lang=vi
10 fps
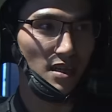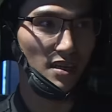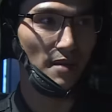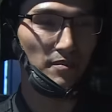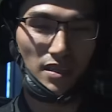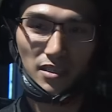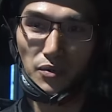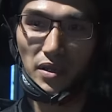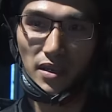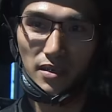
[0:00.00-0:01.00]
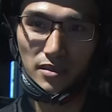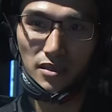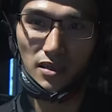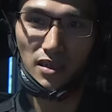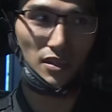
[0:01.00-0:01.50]
các năm thanh thiếu niên
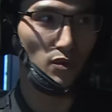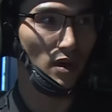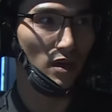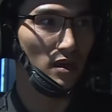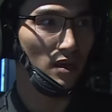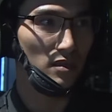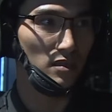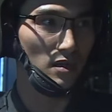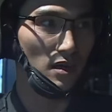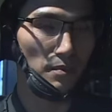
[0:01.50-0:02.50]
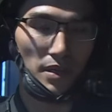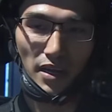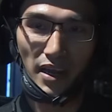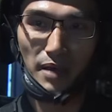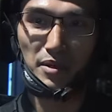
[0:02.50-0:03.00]
thường đi tòa từ 10 ờ,
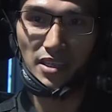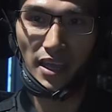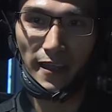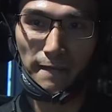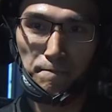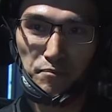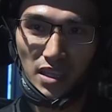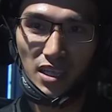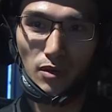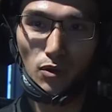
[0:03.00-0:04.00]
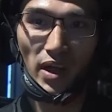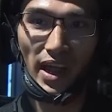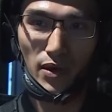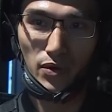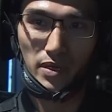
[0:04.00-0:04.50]
đến 20 xe đi tốc độ
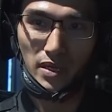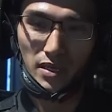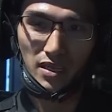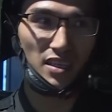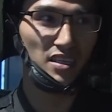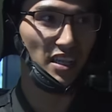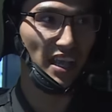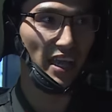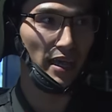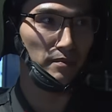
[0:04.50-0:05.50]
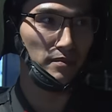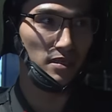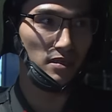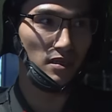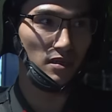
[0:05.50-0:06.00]
cao. Khi nhìn thấy anh em
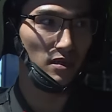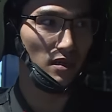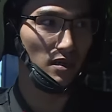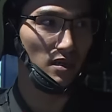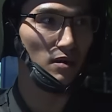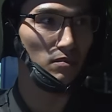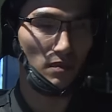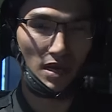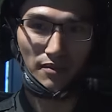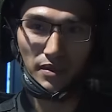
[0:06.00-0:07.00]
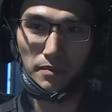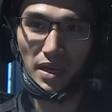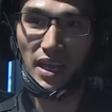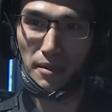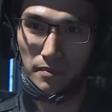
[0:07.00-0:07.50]
ờ, lực lượng cơ động làm việc
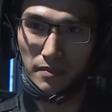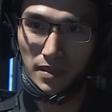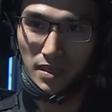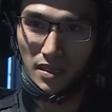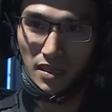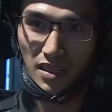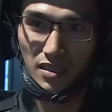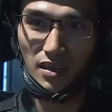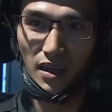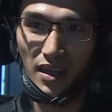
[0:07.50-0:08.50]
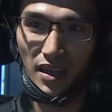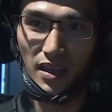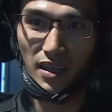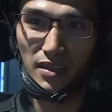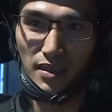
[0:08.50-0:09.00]
ban đêm thì thường hay
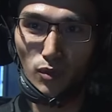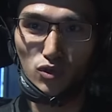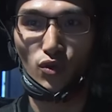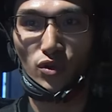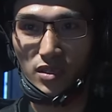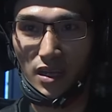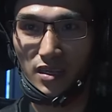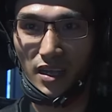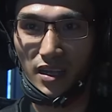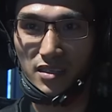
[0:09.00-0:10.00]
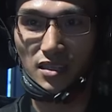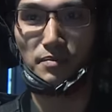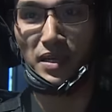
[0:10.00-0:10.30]
một số đối tượng hay giật